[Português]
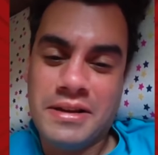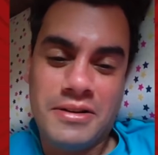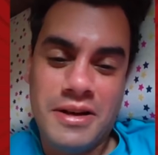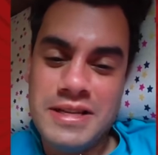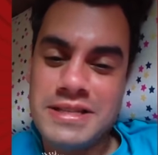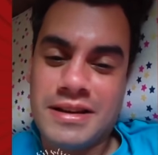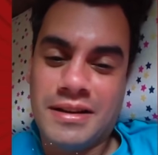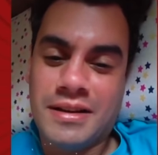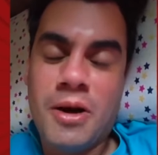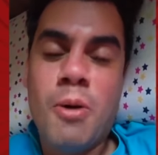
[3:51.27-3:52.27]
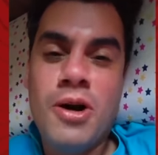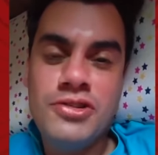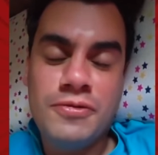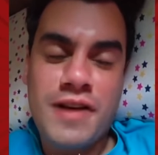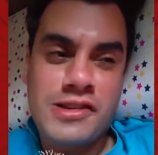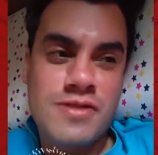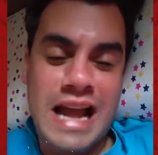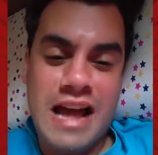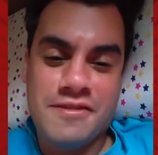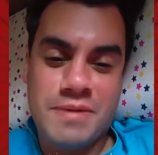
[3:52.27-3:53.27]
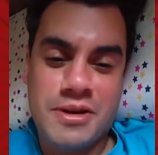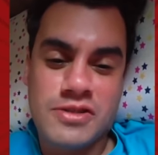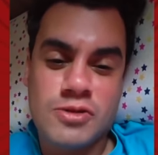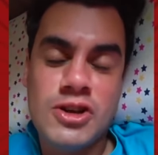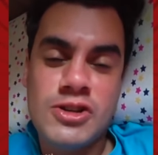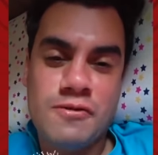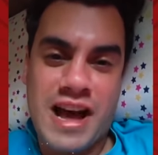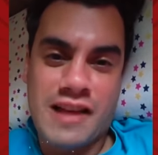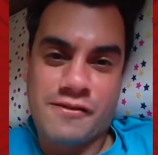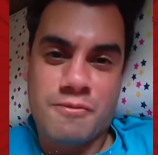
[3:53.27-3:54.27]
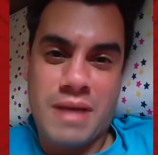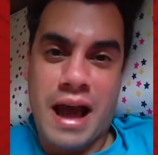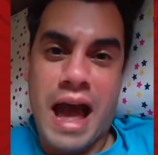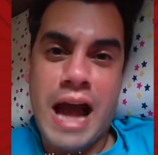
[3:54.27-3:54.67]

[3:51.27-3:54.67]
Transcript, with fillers: Nossa, hoje eu faço uma live para nós. Hoje eu faço, fubá.